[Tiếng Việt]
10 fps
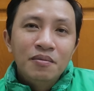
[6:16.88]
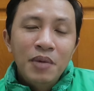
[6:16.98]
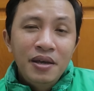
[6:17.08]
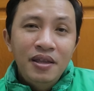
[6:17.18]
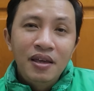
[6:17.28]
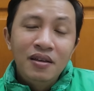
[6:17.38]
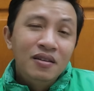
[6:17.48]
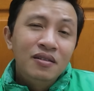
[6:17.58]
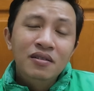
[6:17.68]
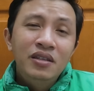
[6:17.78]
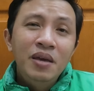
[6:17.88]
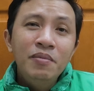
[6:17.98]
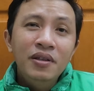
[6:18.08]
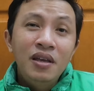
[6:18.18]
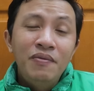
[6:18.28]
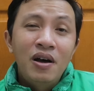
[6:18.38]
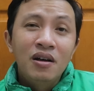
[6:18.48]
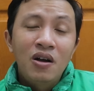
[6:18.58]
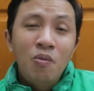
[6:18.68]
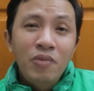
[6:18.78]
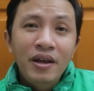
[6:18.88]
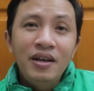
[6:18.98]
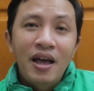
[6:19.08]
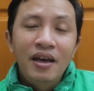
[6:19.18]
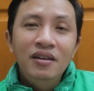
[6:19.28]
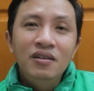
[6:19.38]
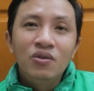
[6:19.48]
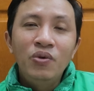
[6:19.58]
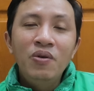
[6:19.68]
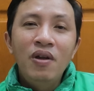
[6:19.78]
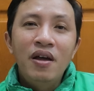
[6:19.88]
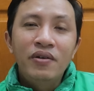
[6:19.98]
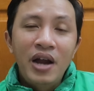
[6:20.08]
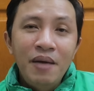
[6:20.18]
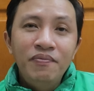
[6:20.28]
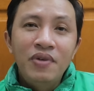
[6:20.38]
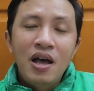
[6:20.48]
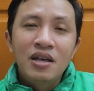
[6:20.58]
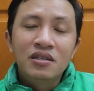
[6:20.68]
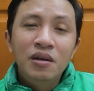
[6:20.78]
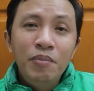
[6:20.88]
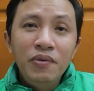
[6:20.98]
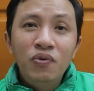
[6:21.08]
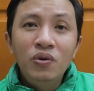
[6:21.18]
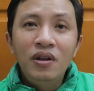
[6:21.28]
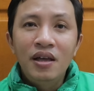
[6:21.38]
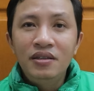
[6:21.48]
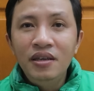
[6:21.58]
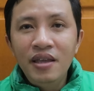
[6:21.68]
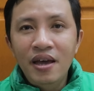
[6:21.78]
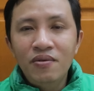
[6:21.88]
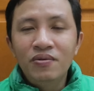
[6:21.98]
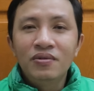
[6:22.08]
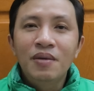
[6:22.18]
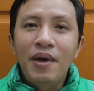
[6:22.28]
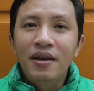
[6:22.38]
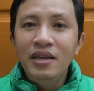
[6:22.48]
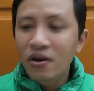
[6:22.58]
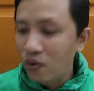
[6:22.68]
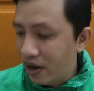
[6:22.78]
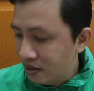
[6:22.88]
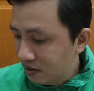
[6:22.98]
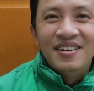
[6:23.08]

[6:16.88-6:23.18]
Be thì chiếm cái thị phần không đáng kể, chủ yếu là Grab và ShopeeFood là chia nhau cái mảng giao đồ ăn.